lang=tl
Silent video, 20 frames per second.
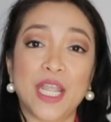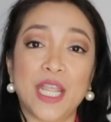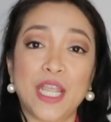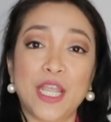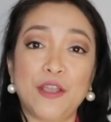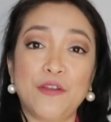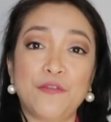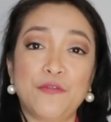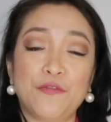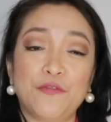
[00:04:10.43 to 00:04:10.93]

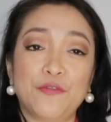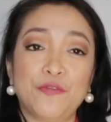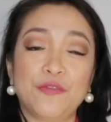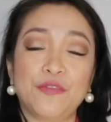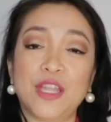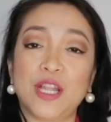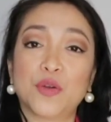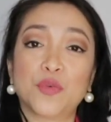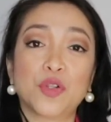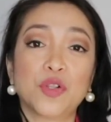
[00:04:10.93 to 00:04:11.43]
If
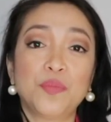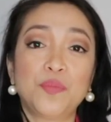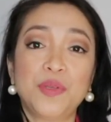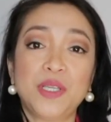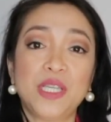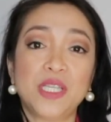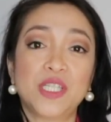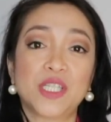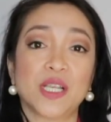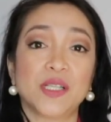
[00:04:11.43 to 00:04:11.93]
there will
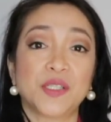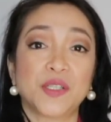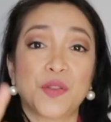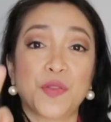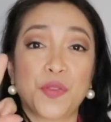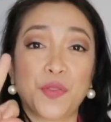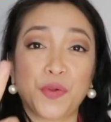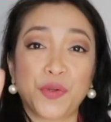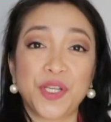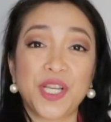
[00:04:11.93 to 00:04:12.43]
be just
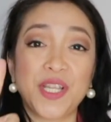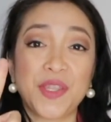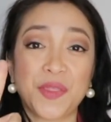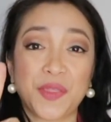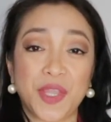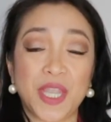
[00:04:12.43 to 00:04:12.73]
three